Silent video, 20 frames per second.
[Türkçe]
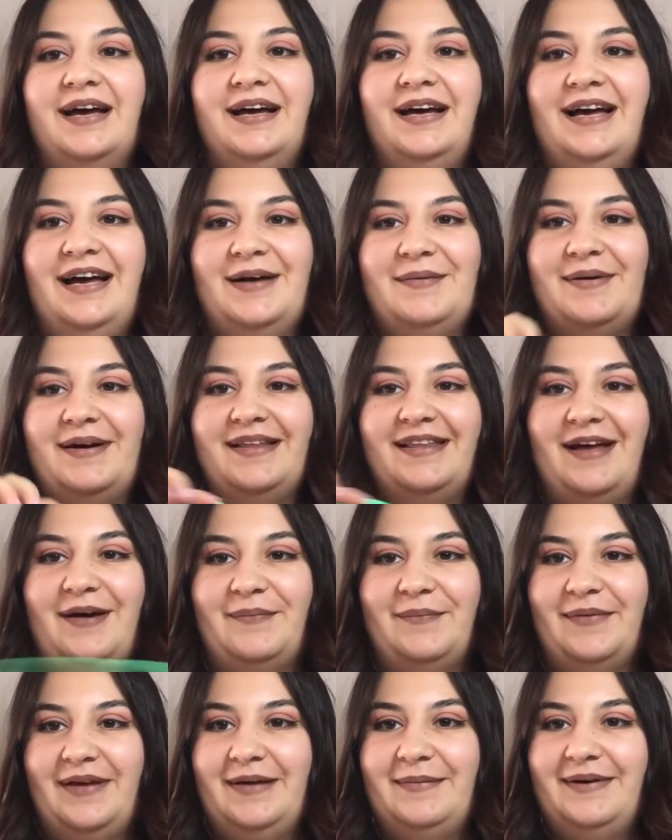Hemen
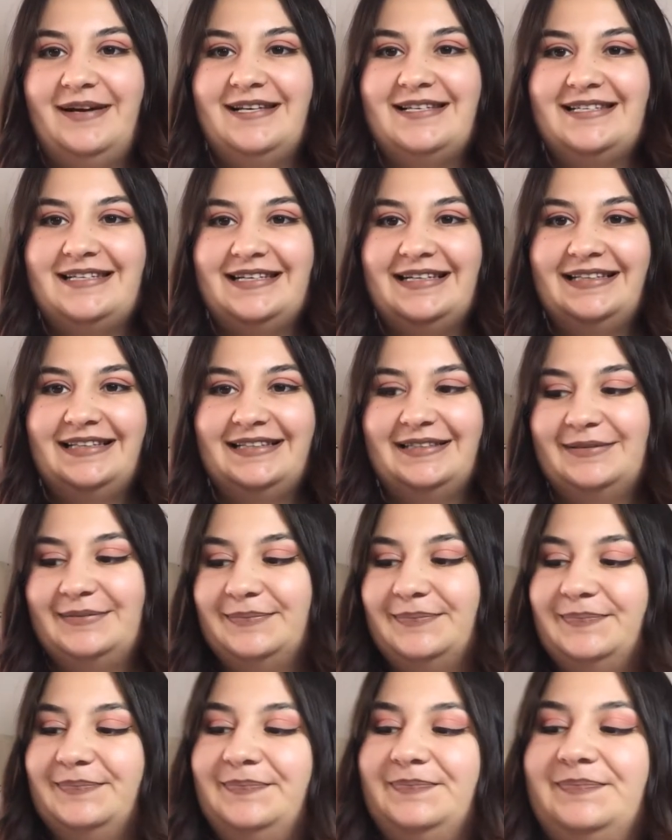yapmaya
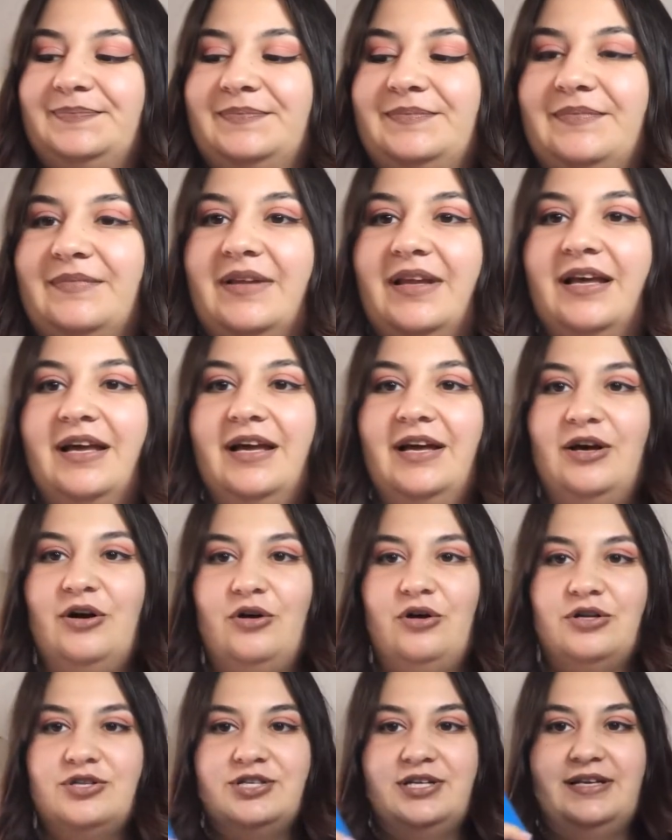başlayalım.
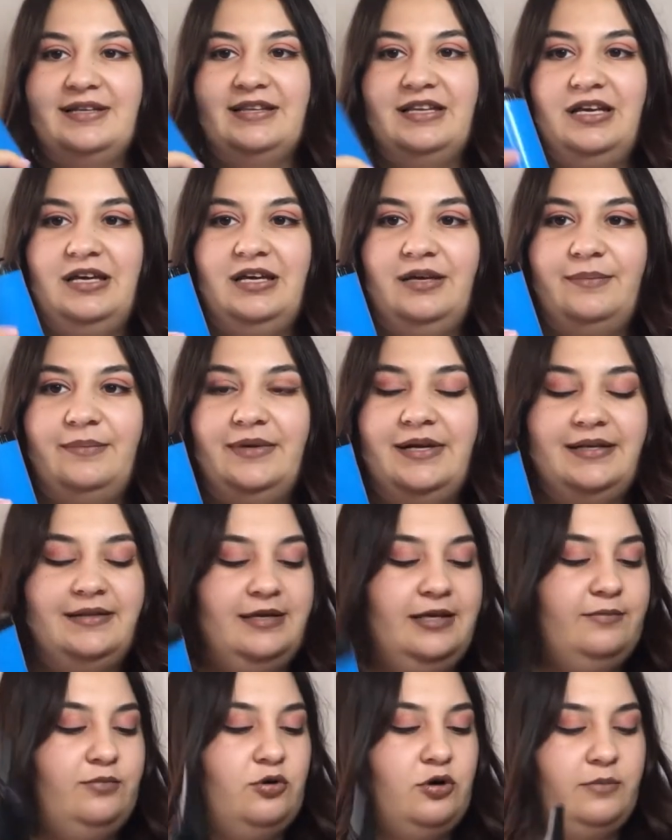Öncelikle bir
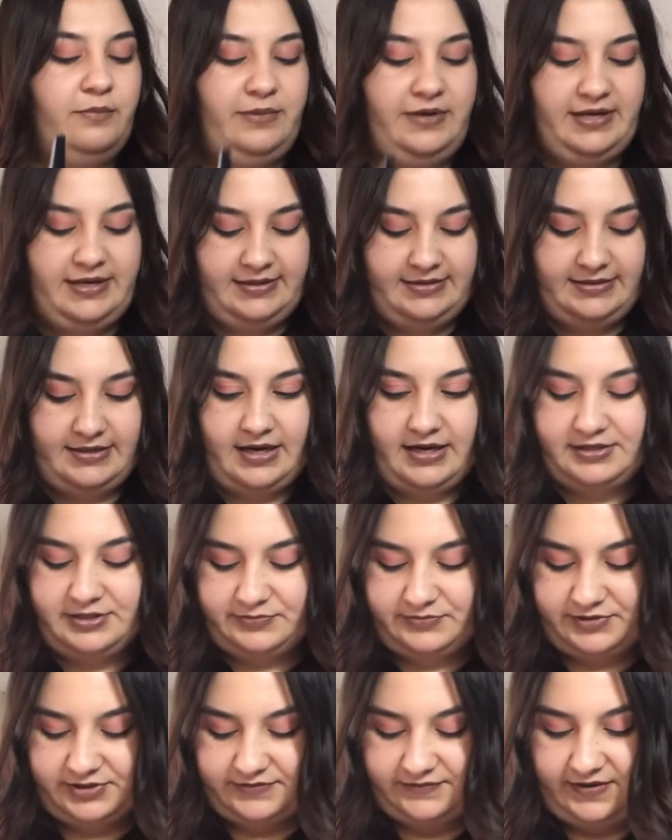adet pompaya
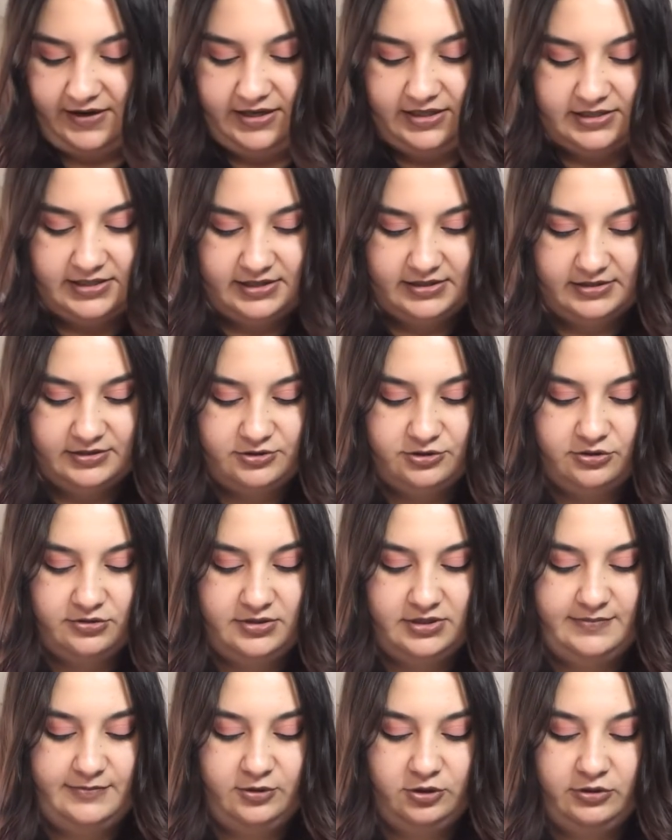ihtiyacımız var.
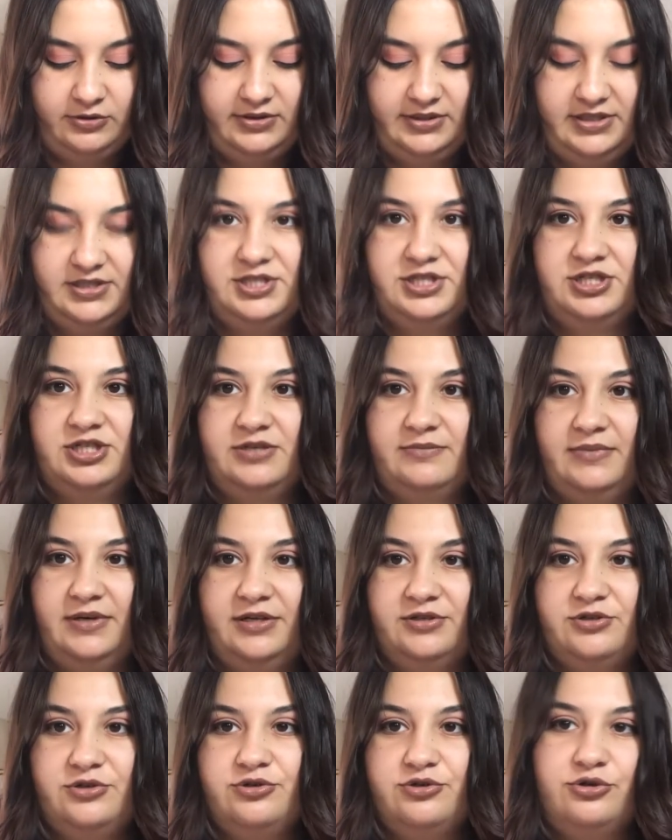Sosis balonları şişirmek
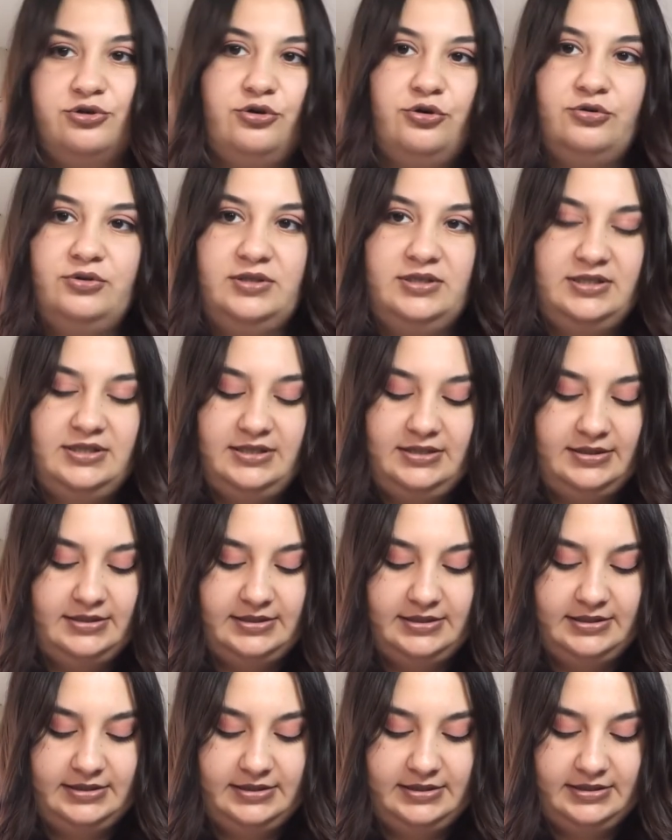için. Çünkü onları
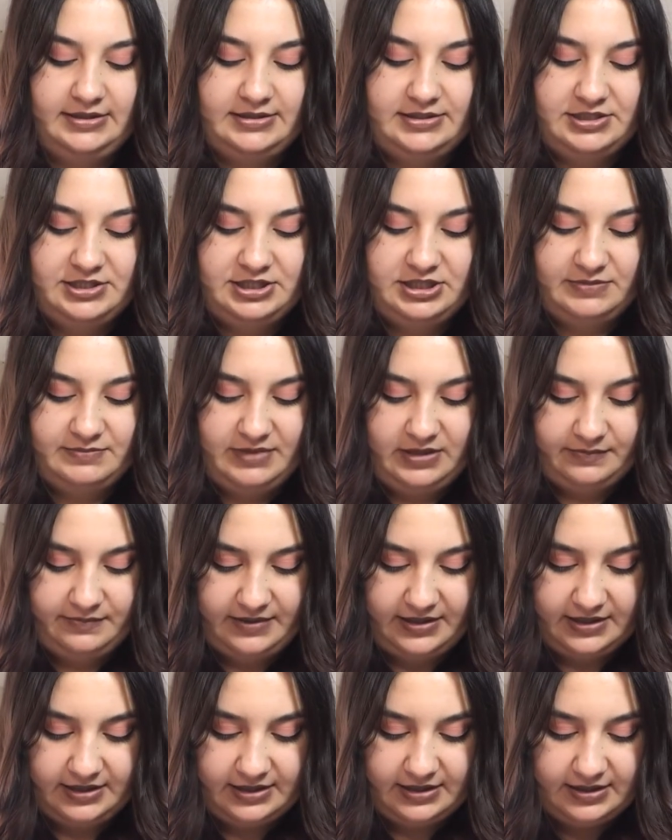e, şişirmek
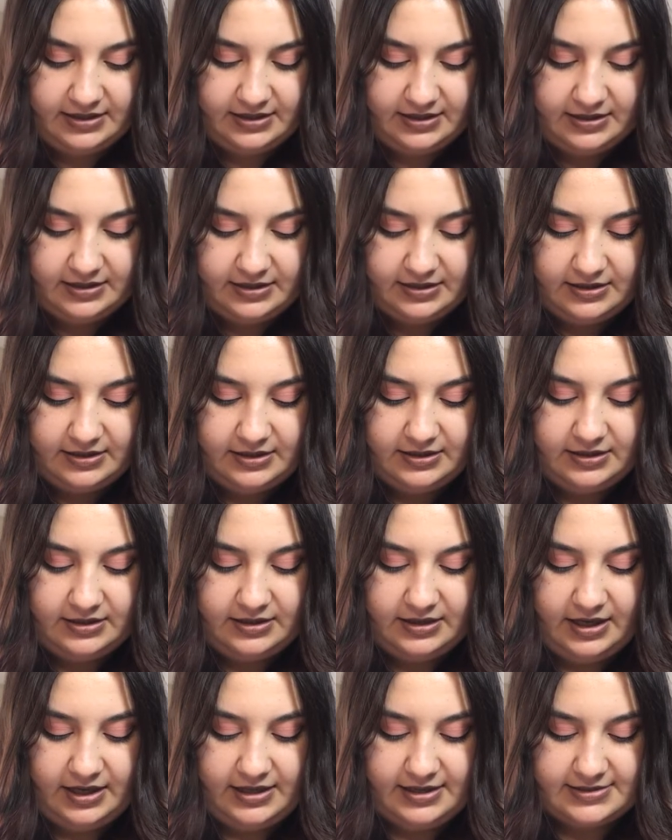pek
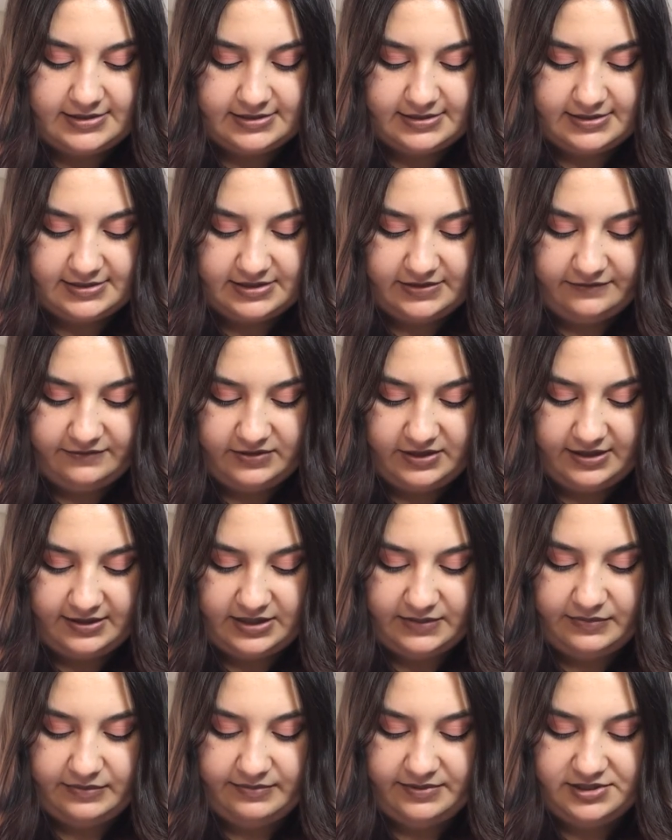ağzınızla falan
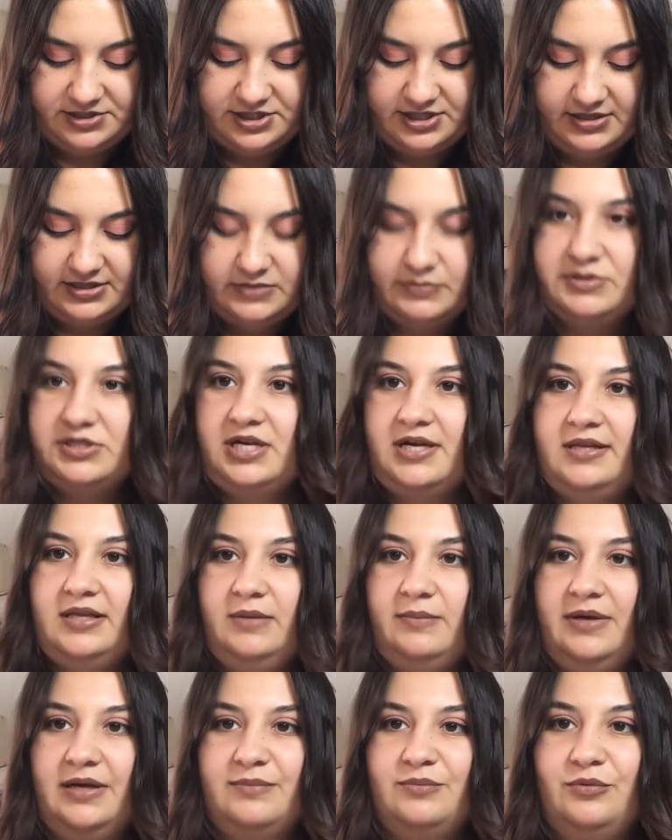yapabileceğiniz bir şey değil.
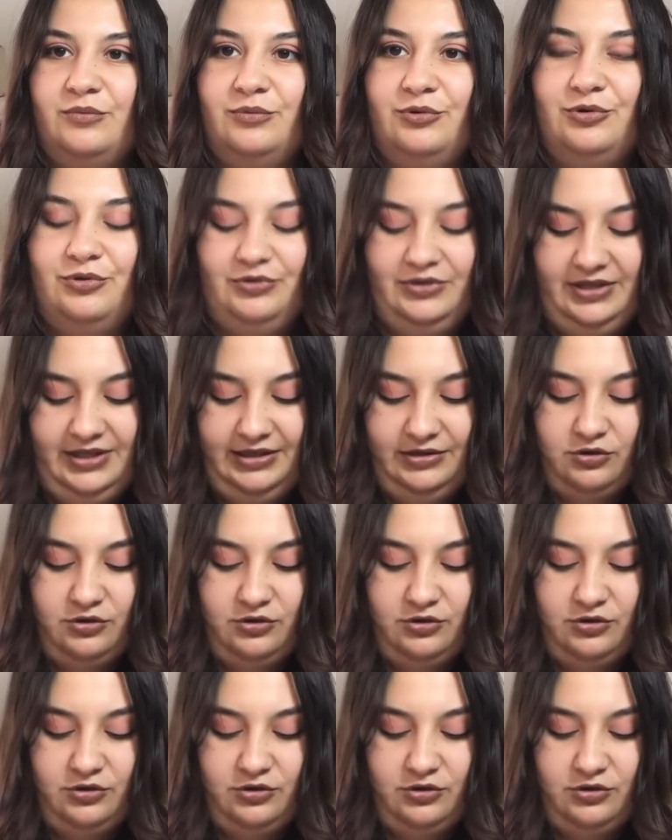Pek mümkün değil.